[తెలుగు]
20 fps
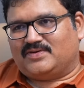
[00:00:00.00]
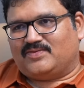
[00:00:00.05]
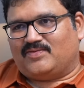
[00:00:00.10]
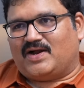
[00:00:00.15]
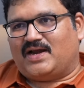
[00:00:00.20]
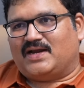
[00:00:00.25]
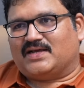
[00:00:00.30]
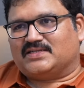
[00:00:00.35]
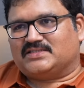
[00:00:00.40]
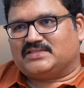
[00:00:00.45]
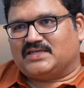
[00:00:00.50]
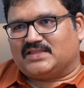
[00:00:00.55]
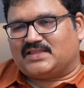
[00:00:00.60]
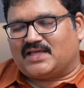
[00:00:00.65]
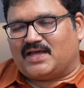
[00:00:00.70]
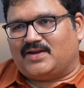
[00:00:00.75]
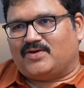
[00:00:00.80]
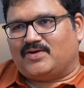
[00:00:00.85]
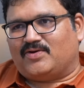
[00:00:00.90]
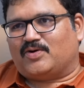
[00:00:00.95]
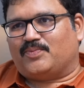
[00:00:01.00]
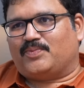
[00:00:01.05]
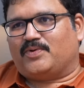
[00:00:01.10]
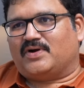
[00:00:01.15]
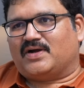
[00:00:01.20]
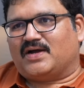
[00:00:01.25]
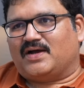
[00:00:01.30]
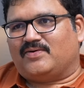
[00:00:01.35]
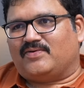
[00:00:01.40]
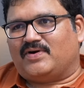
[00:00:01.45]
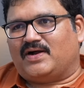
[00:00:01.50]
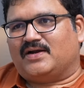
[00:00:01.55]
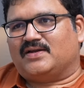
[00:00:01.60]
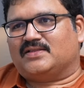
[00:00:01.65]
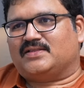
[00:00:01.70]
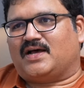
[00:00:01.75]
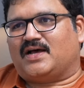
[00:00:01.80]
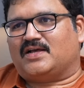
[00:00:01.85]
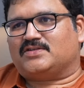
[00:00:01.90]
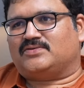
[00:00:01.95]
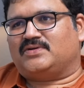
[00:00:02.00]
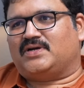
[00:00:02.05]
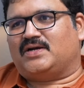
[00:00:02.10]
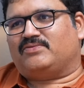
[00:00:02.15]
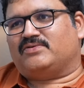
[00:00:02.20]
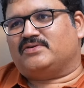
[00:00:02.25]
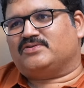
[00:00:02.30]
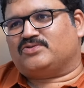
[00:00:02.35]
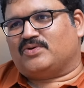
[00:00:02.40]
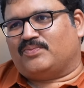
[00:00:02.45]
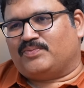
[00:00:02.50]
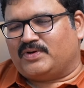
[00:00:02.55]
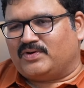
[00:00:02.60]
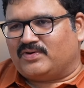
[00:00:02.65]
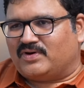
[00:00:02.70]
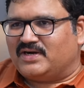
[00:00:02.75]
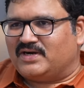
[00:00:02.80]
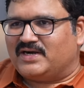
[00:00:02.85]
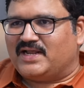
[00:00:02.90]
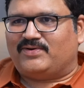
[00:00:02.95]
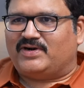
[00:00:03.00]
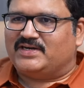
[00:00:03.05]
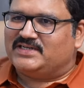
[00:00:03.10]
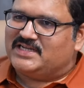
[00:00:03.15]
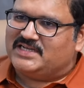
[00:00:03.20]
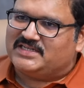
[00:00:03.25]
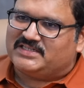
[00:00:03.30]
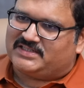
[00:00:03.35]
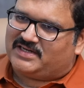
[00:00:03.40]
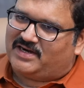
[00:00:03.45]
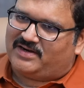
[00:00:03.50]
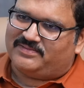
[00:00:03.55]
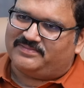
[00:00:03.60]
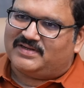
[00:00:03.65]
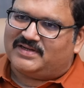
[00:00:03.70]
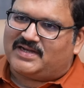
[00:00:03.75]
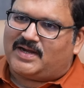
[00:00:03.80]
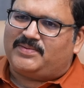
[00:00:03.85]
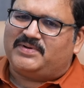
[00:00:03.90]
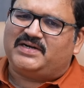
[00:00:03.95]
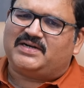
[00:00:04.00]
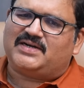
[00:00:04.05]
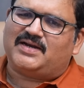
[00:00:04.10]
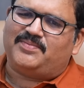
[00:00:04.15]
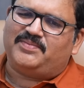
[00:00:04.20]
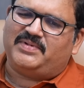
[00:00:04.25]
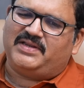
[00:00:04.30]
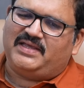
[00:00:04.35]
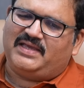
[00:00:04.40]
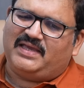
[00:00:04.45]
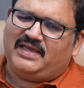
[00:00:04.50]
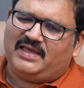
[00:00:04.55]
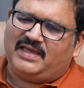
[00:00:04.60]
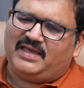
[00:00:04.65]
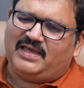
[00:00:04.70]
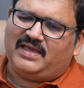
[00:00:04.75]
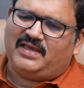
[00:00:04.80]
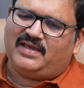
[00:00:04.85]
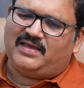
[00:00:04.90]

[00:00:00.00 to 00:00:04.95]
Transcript: వాళ్ళకి జీతాలు ఇవ్వకపోగా వాళ్ళు దాచుకున్నటువంటి సొమ్మును కూడా డైవర్ట్ చేశాడు కాబట్టి ఇట్లా మీరు ఏ